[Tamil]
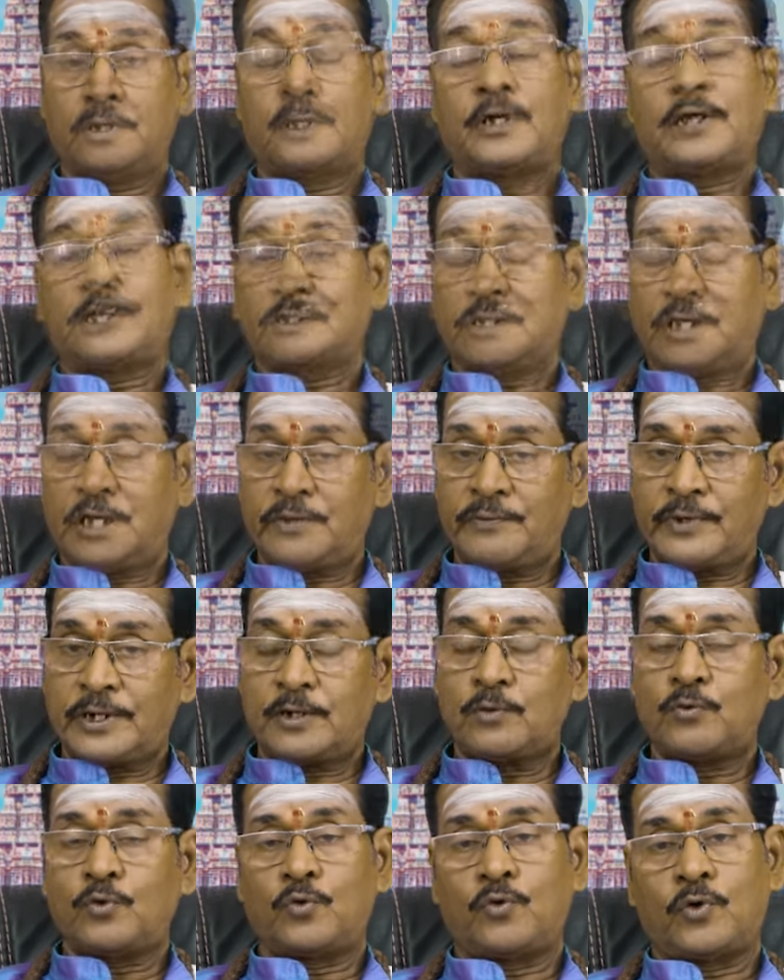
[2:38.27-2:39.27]
பல
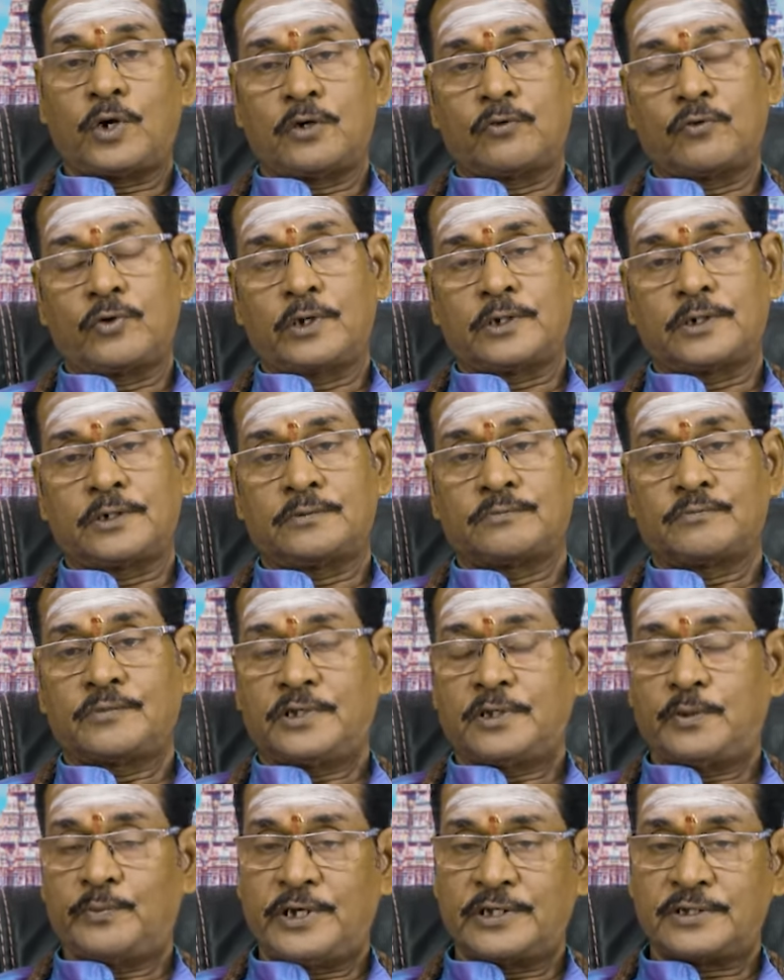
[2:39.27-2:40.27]
தலைவர்கள் உருவாகுவார்கள்
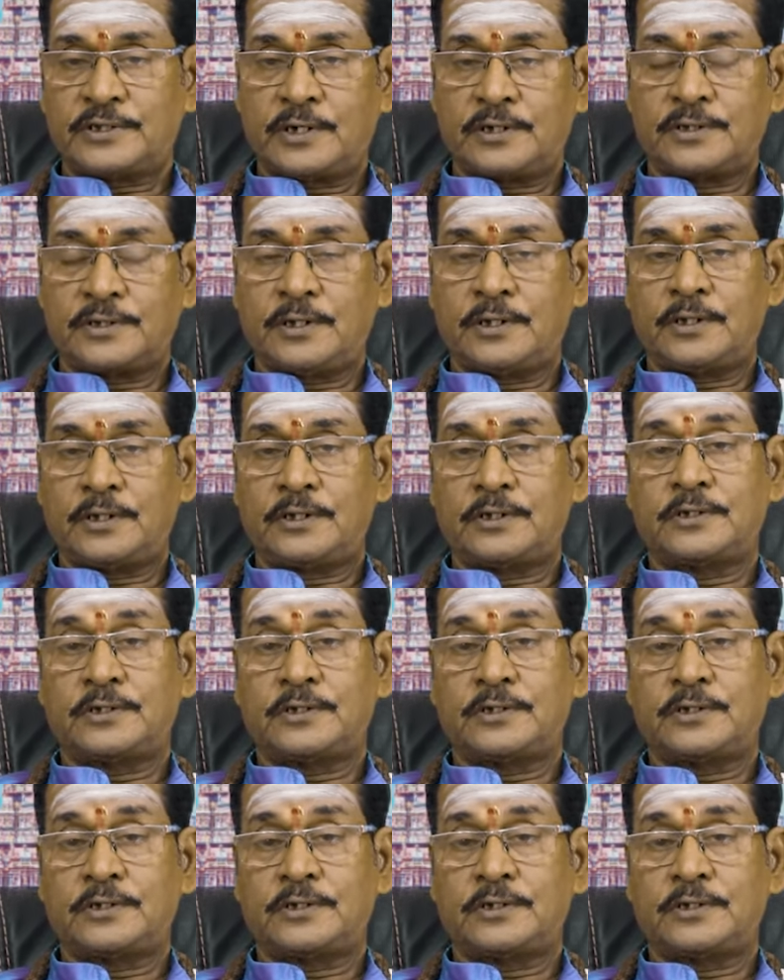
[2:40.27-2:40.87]
இந்த மேசராசியில்